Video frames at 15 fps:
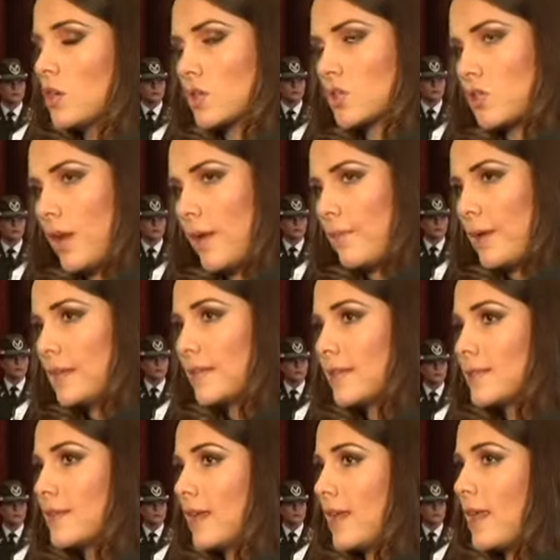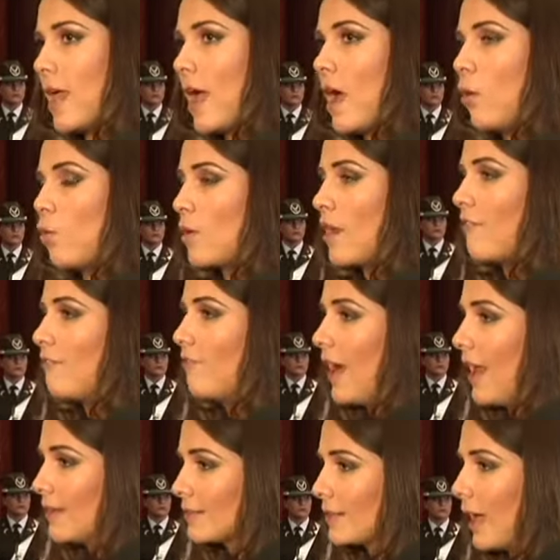No solamente sería una
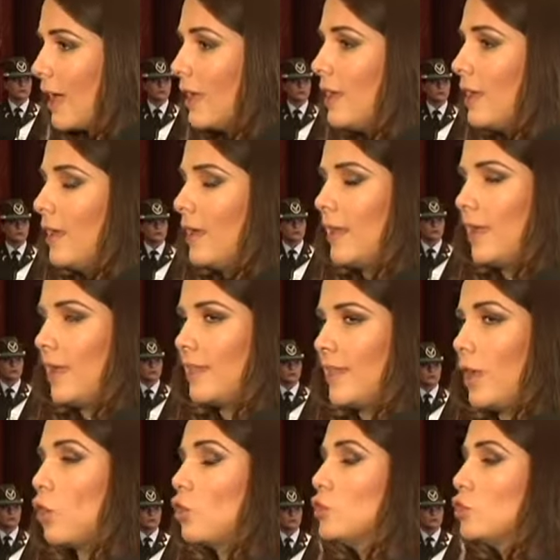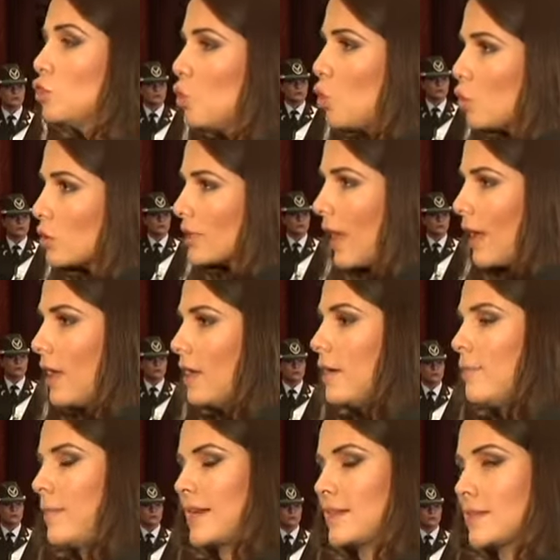falta eh, de conducta
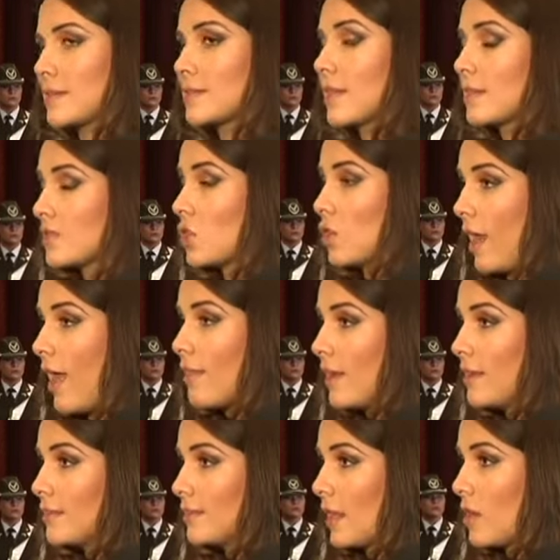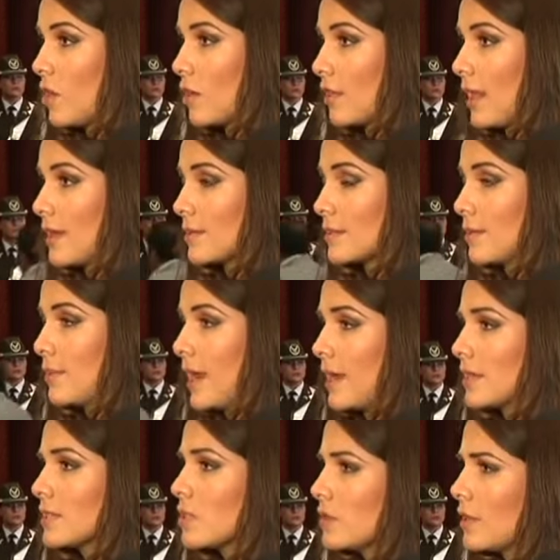para ser sancionada al interior de la Asamblea
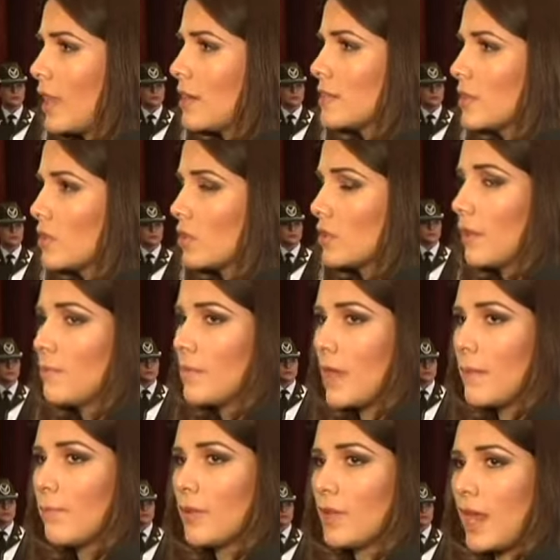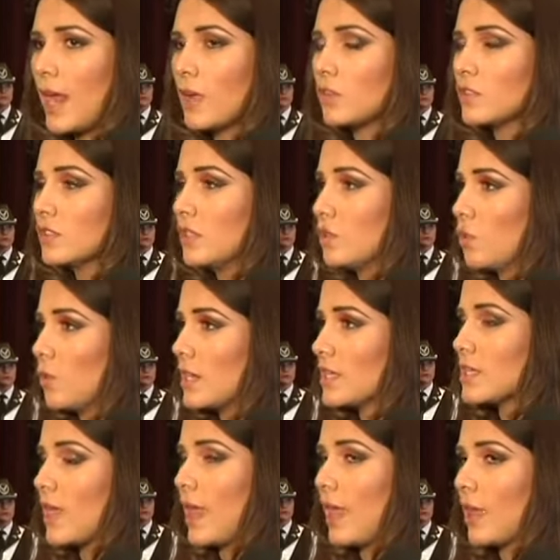Nacional, sino también podría
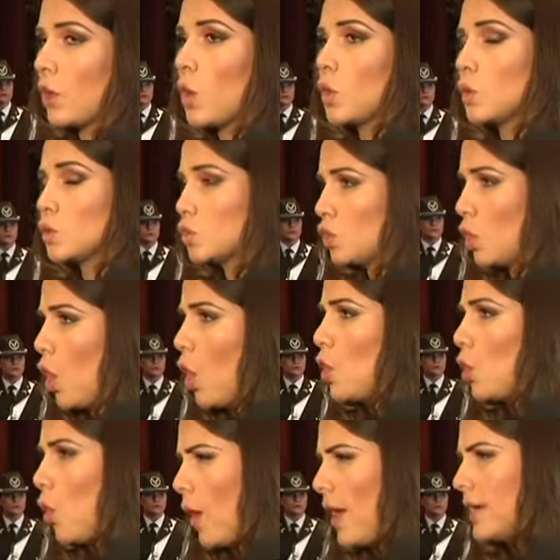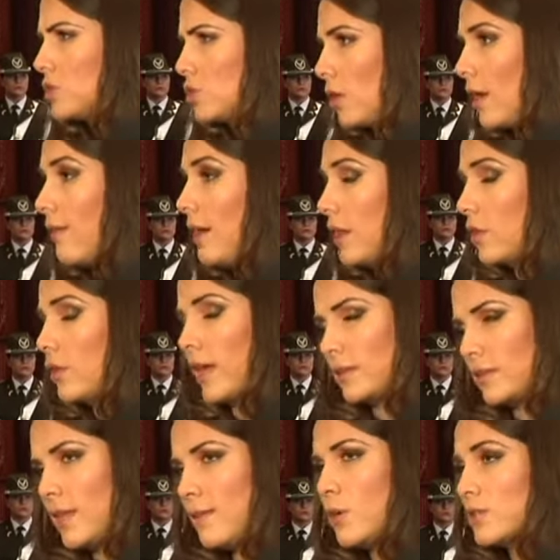constituirse en concusión, cohecho, lavado de
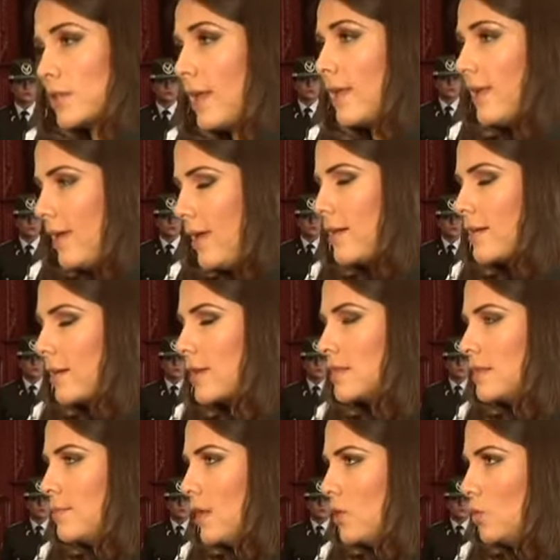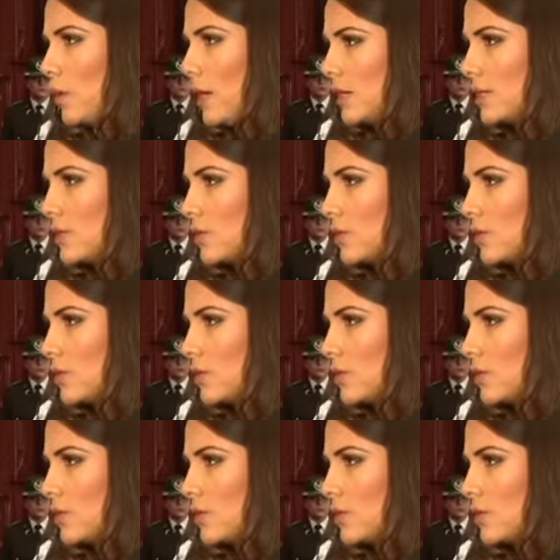activos y enriquecimiento ilícito.